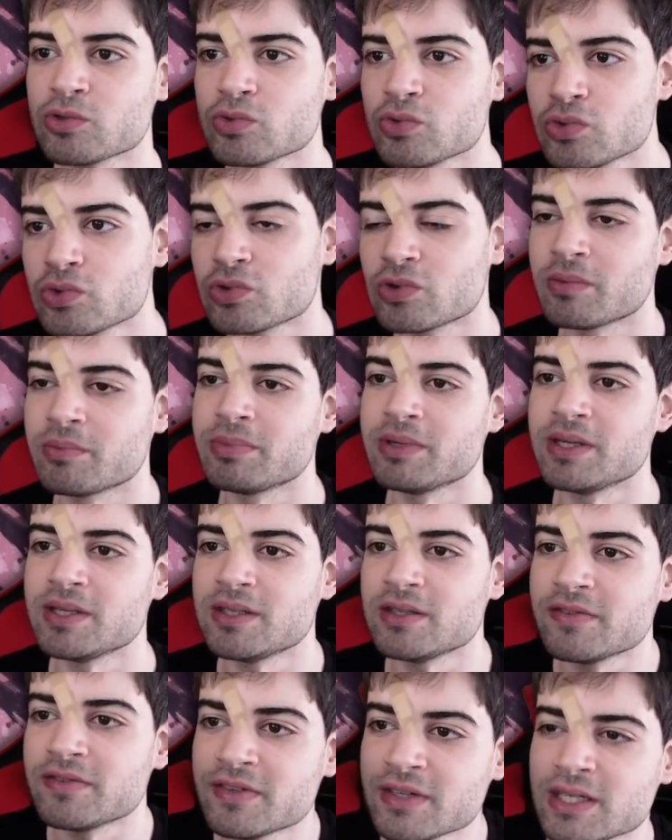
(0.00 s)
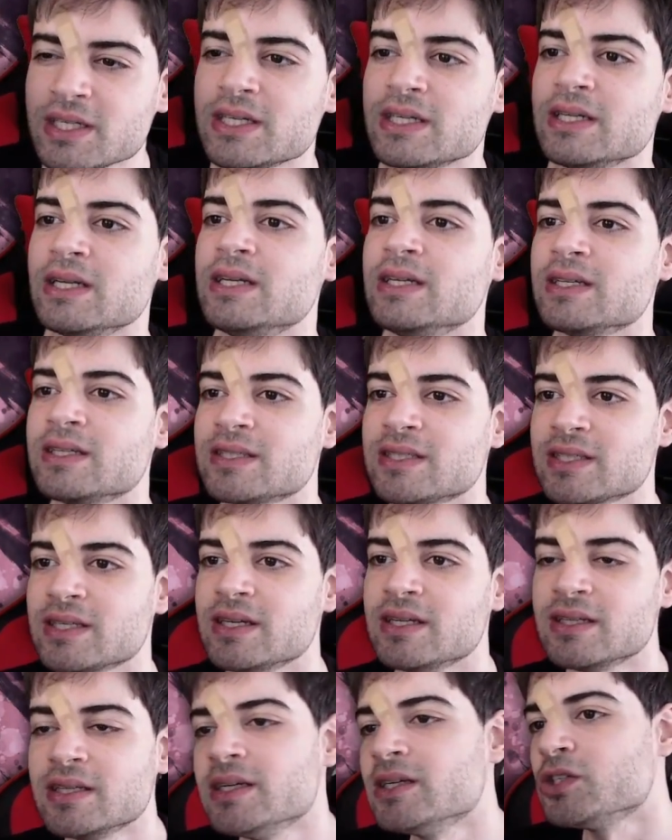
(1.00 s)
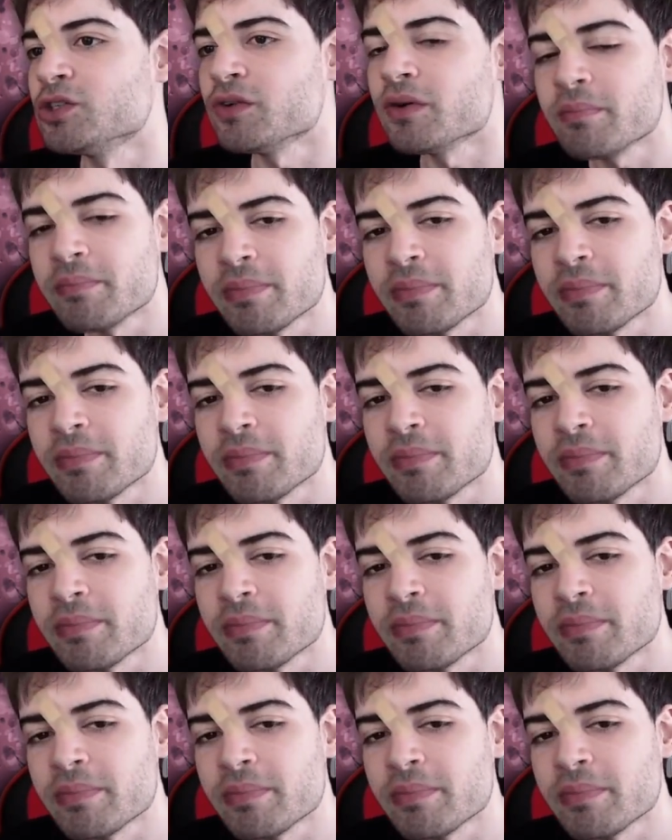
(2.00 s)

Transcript: turno, ability free, link skill 10, va